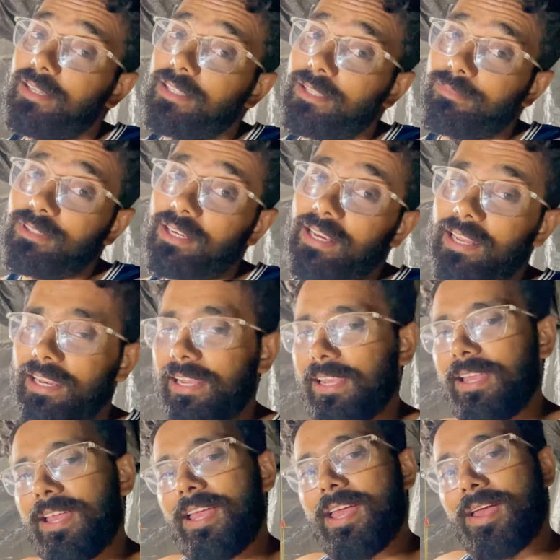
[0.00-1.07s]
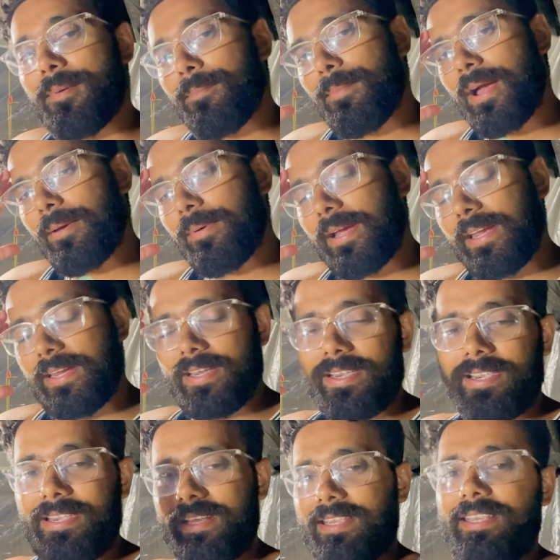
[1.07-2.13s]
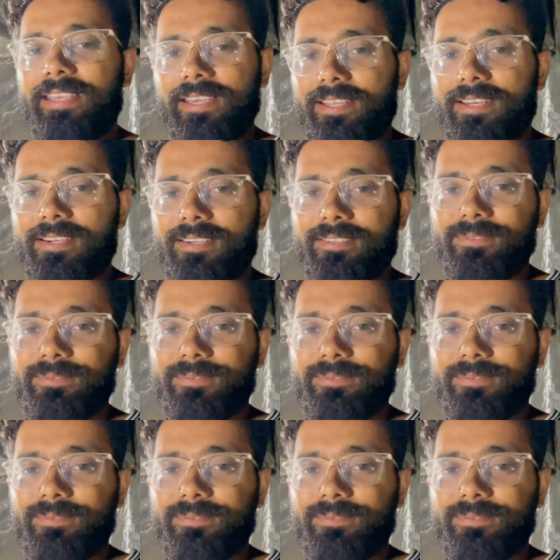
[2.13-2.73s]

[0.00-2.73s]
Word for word: तब तक के लिए बाय बाय टेक केयर